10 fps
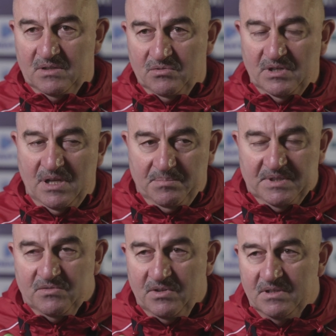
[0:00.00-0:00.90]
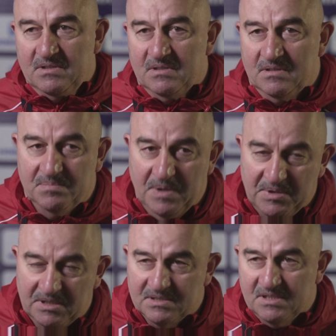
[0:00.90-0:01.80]
который нам позволит
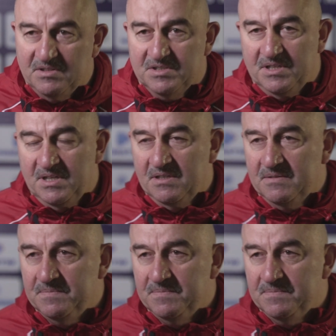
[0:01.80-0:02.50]
победно завершить их.